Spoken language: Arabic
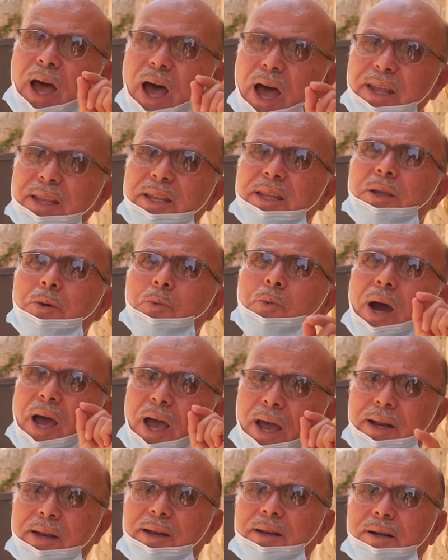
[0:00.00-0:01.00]
أي
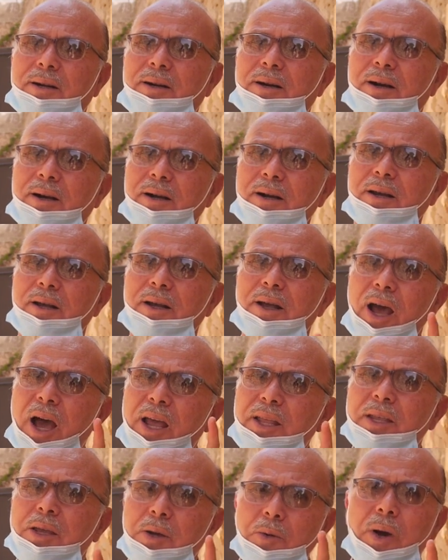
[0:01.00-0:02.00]
واحد
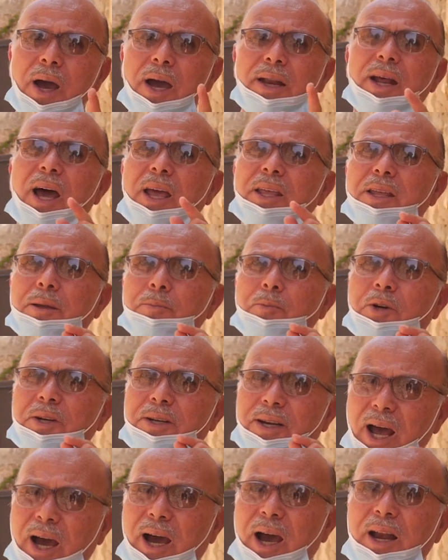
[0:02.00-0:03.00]
أي واحد أي
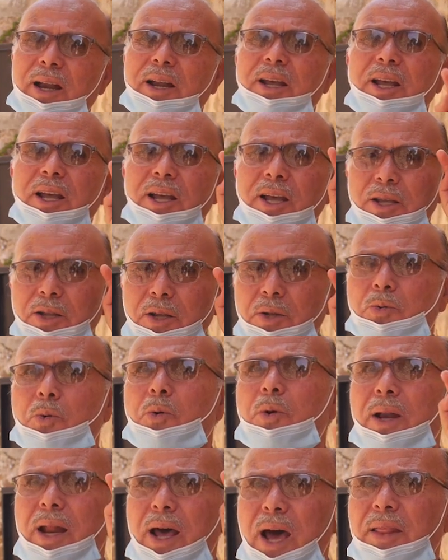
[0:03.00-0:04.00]
معتقل
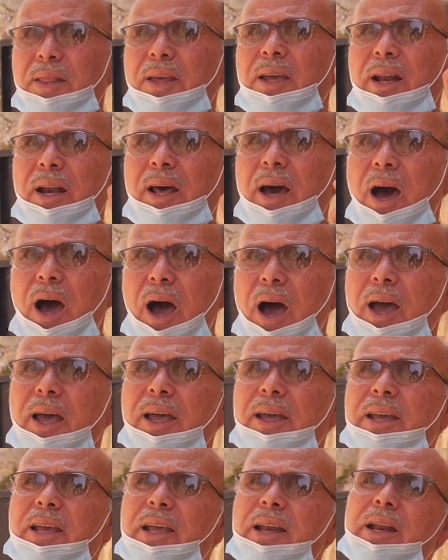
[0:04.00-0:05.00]
يدخل هذه القاعة
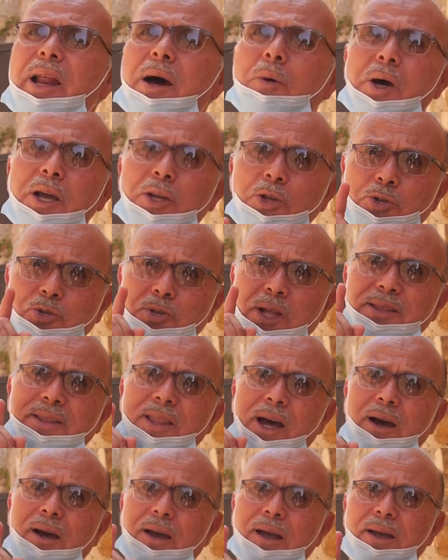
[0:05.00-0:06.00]
إلا
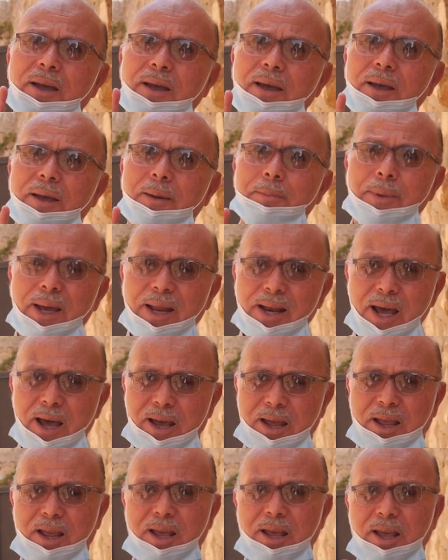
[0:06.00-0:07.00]
ويستنطق
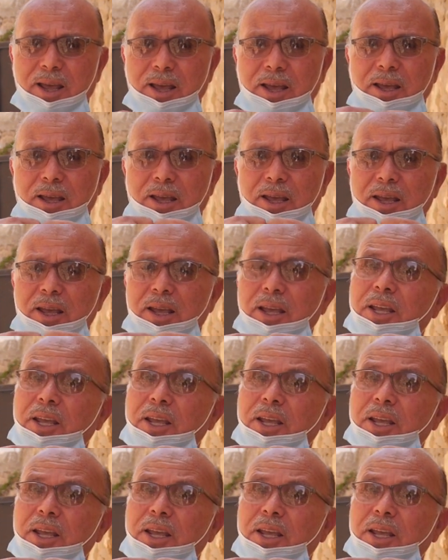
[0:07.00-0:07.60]
معناه آه،